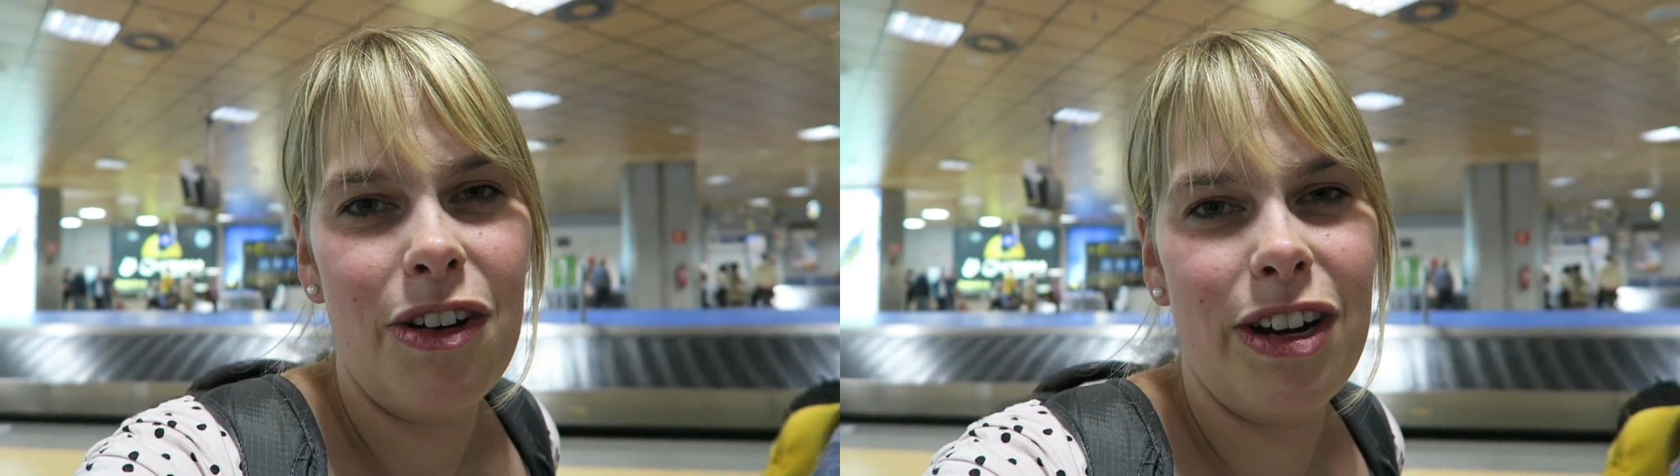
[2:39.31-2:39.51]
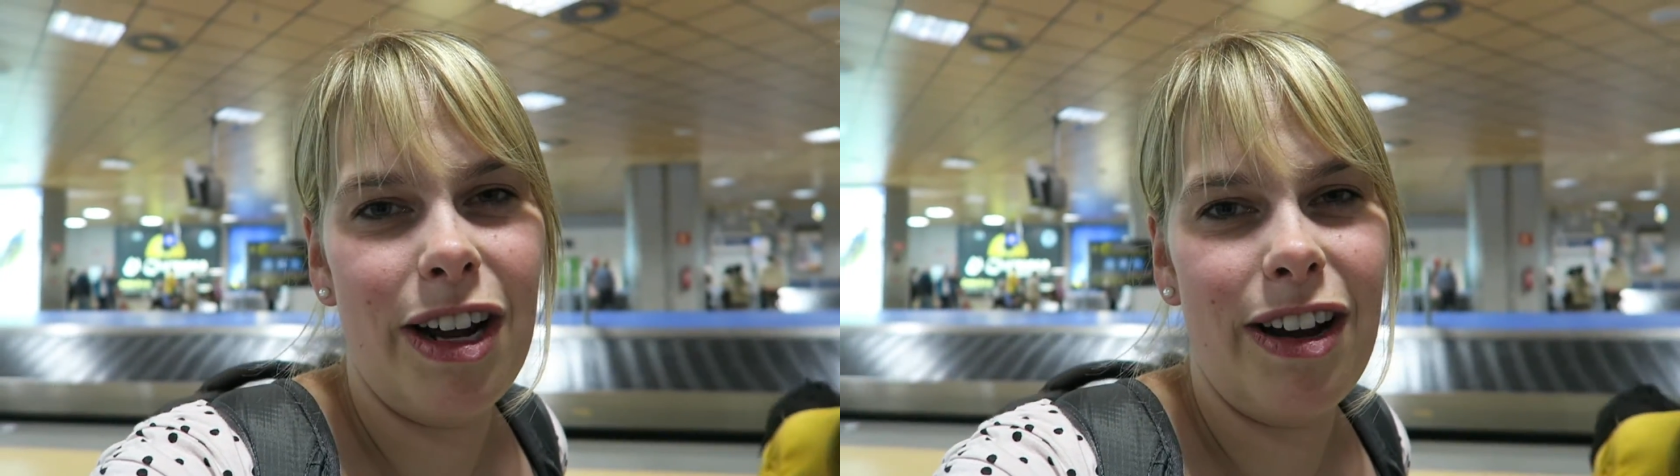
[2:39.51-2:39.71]

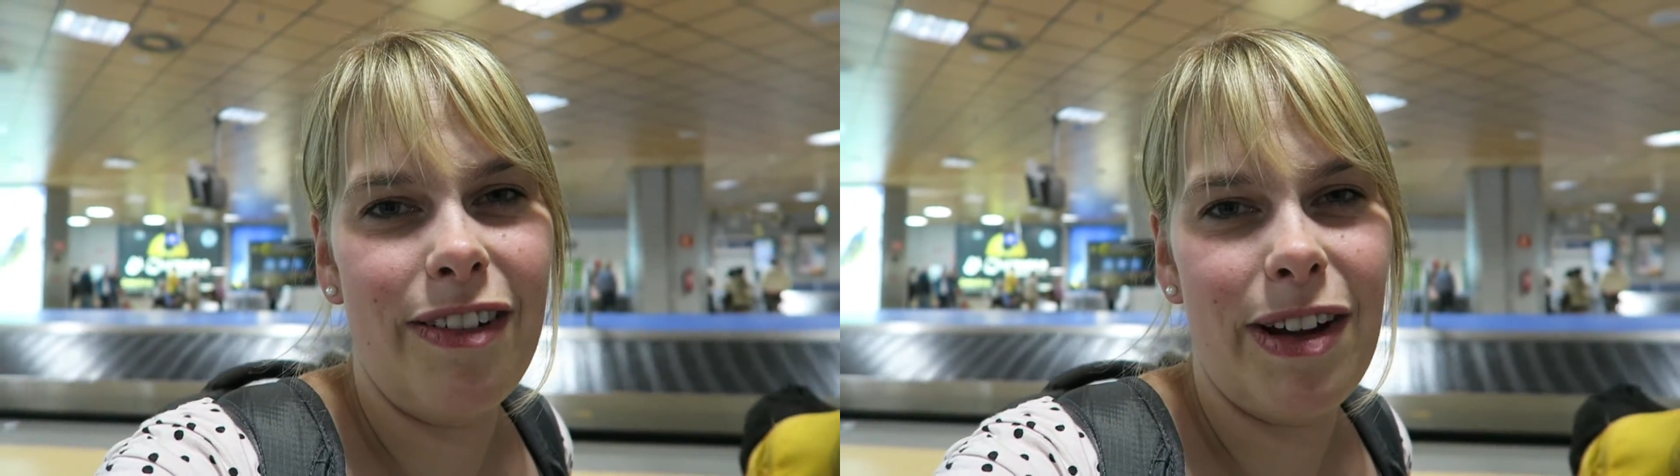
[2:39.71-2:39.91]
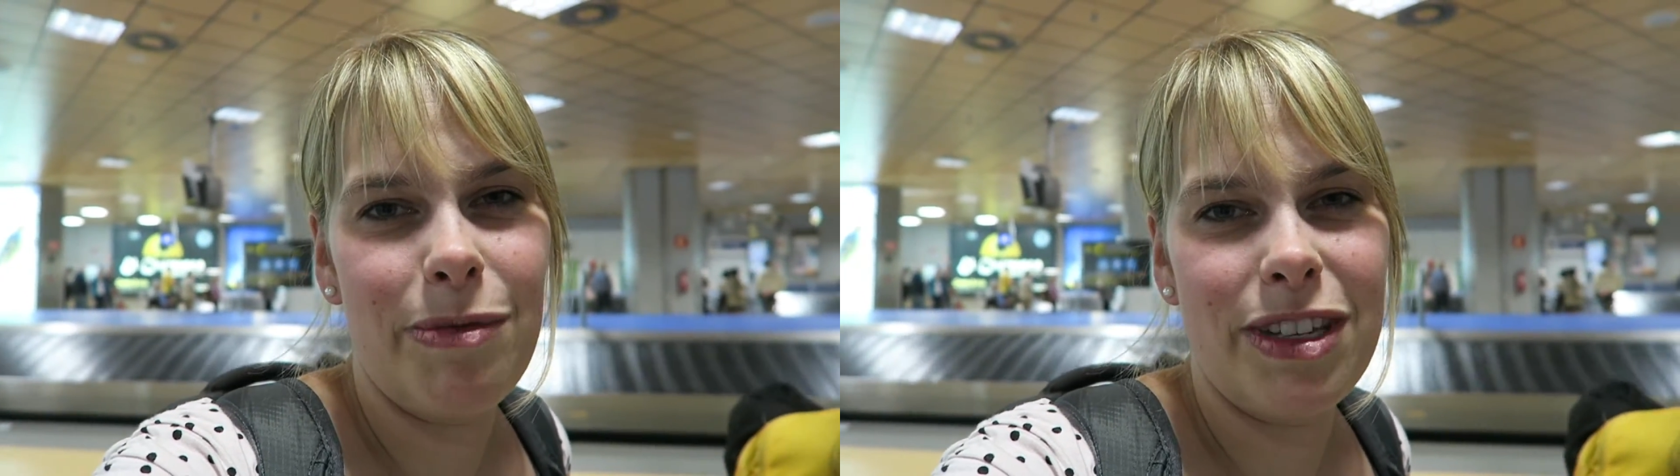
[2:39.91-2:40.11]
Und
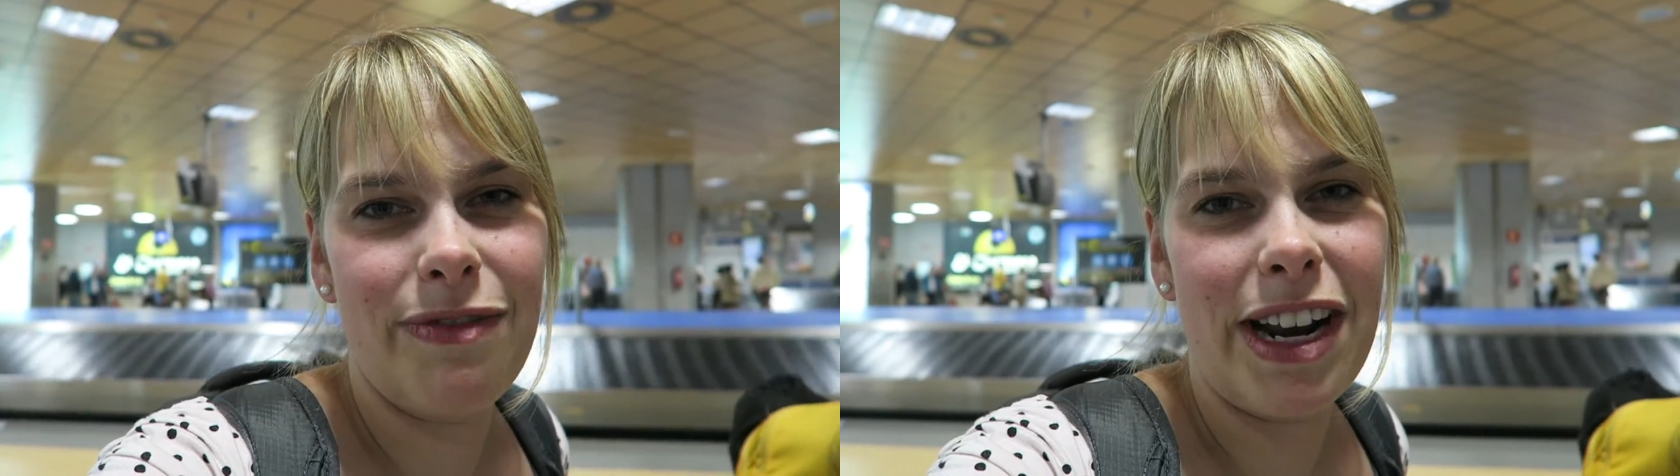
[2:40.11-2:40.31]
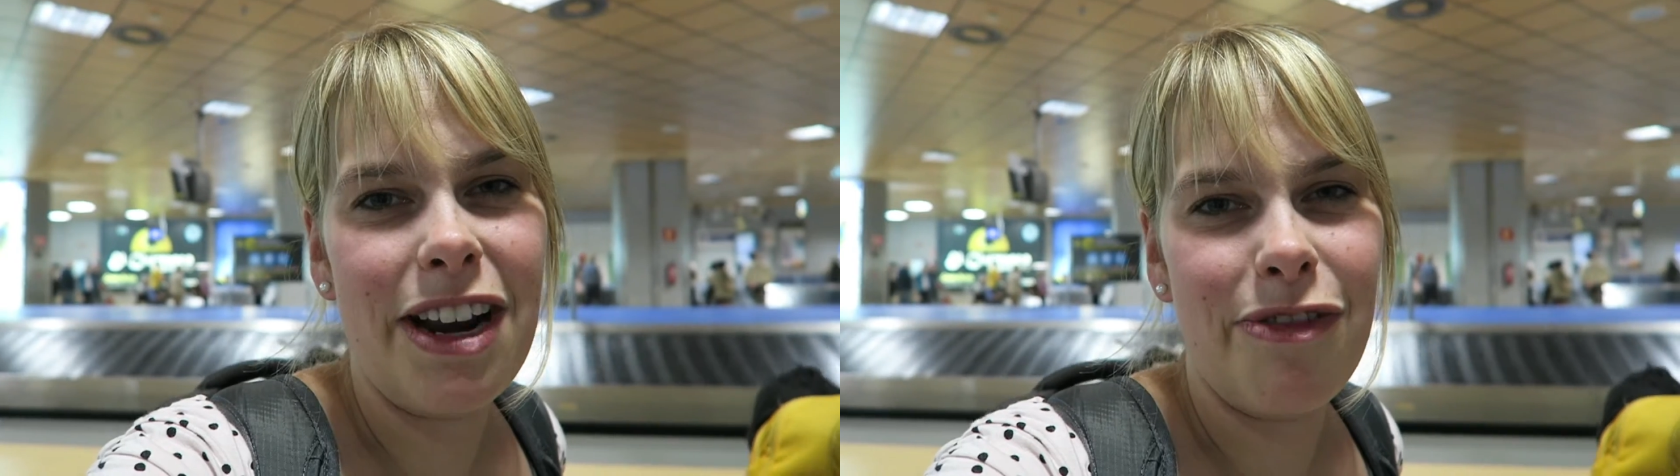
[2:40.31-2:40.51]
da, wir haben
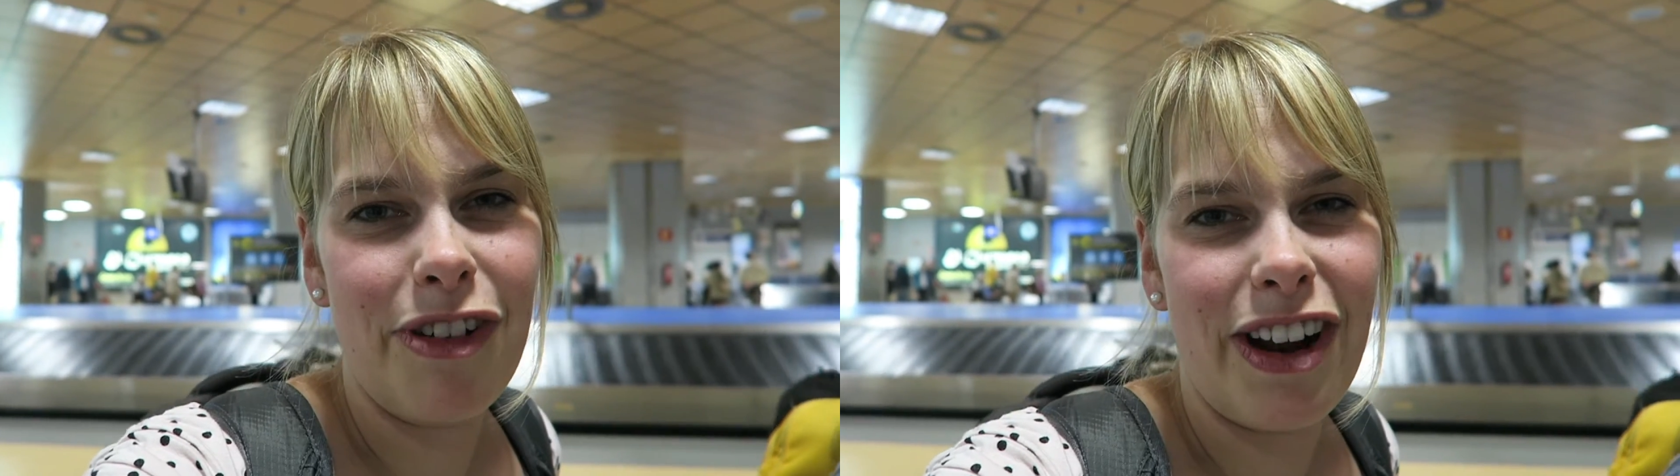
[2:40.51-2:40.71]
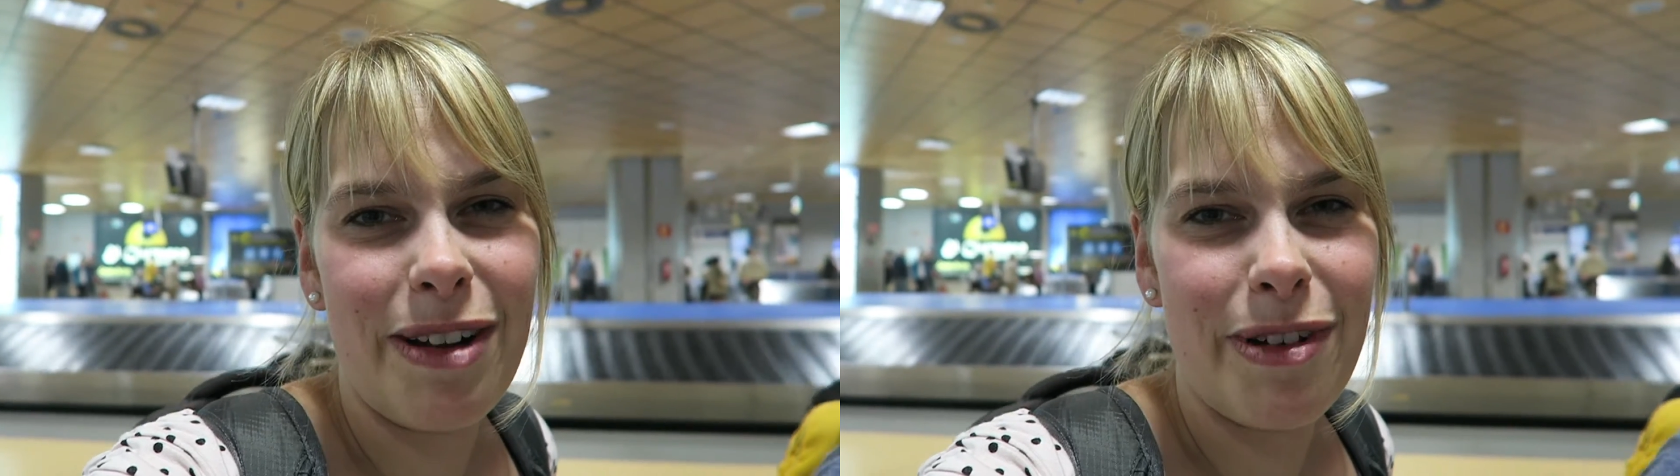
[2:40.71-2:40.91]
unseren
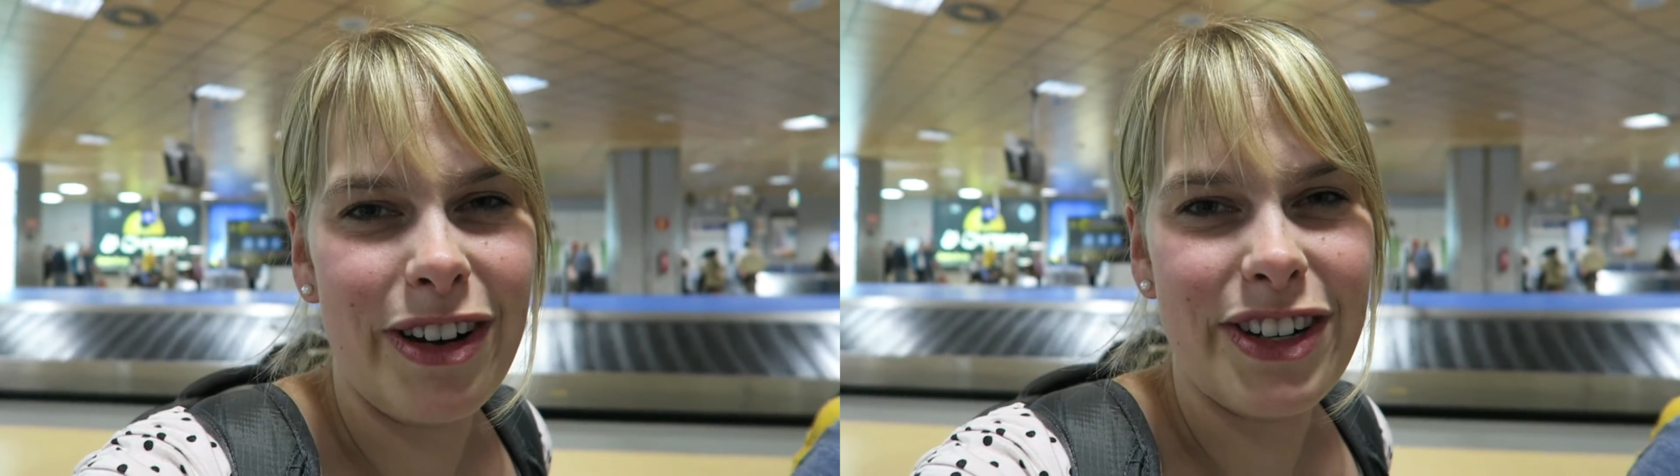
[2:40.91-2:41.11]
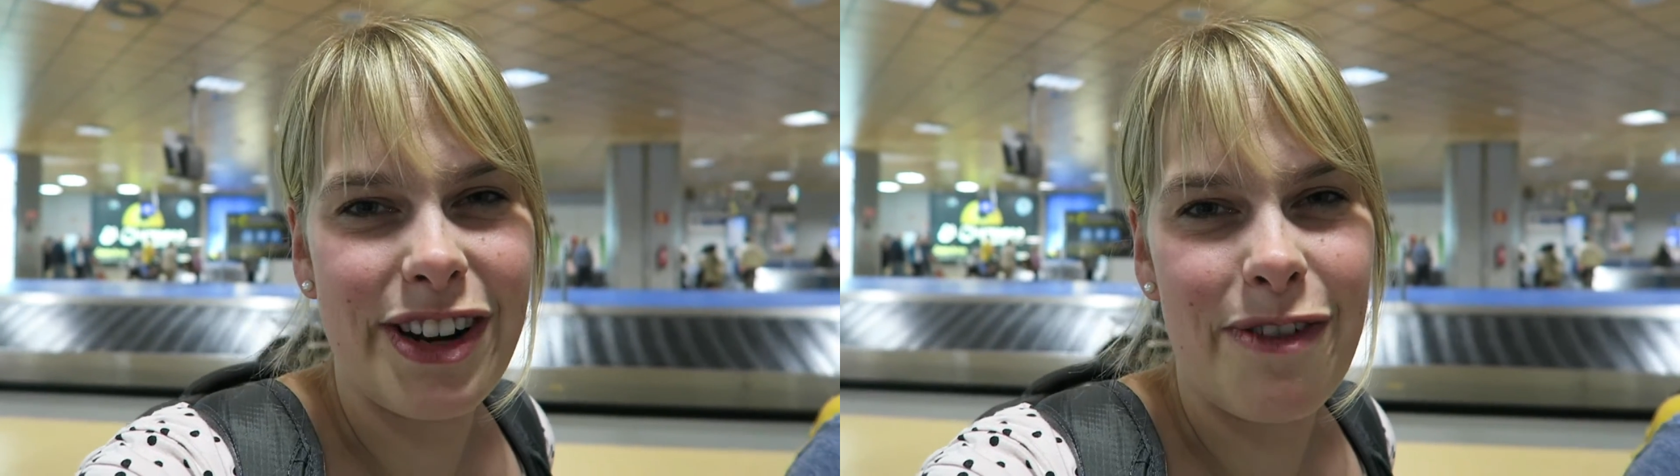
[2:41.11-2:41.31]
Wanderführer dabei und da